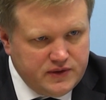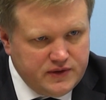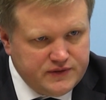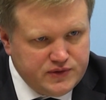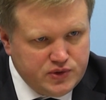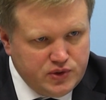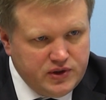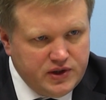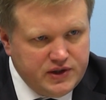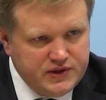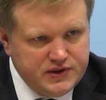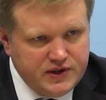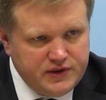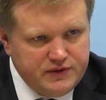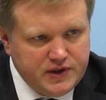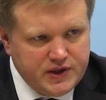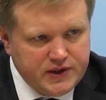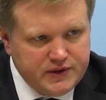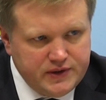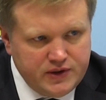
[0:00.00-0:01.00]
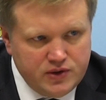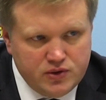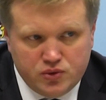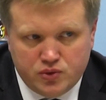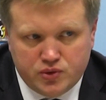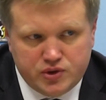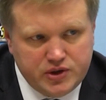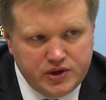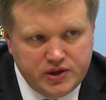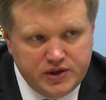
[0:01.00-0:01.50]
в зоне резервирования
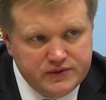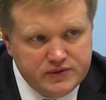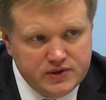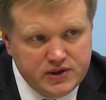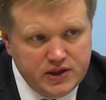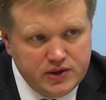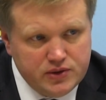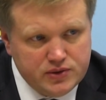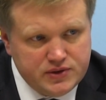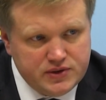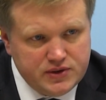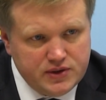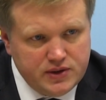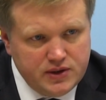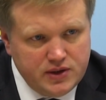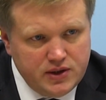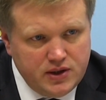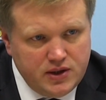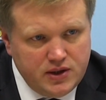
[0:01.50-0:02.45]
уже не выдается.